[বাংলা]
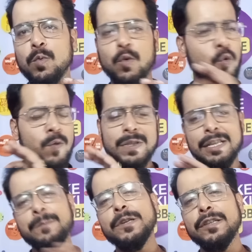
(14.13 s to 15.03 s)
বলবো কোনো
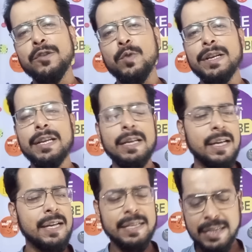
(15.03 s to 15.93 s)
স্ক্রিপ্ট রেডি করিনি
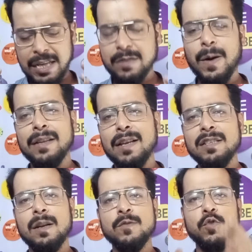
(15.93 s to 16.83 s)
জাস্ট বাড়িতে
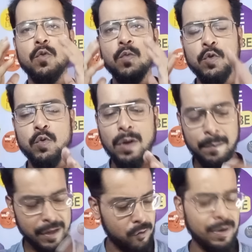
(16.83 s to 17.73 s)
আসলাম চোখ মুখ
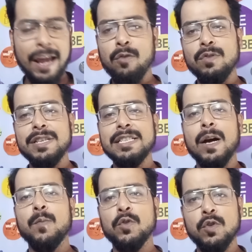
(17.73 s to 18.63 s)
ধুলাম দেখুন এখনও সেই
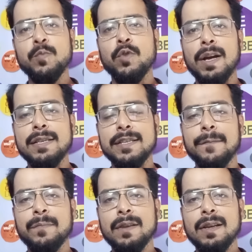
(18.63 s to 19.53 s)
জামাপত্রই পড়ে আছে
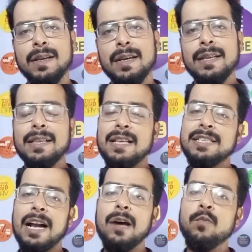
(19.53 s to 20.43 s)
তা
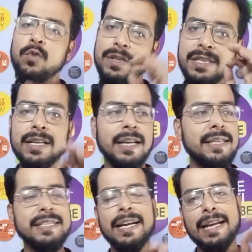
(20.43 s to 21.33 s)
যারা বলছিলেন
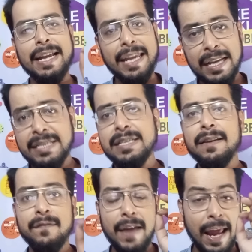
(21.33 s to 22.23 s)
যে এটা
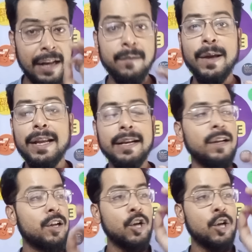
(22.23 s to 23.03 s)
কেজিএফ অ্যানিম্যালের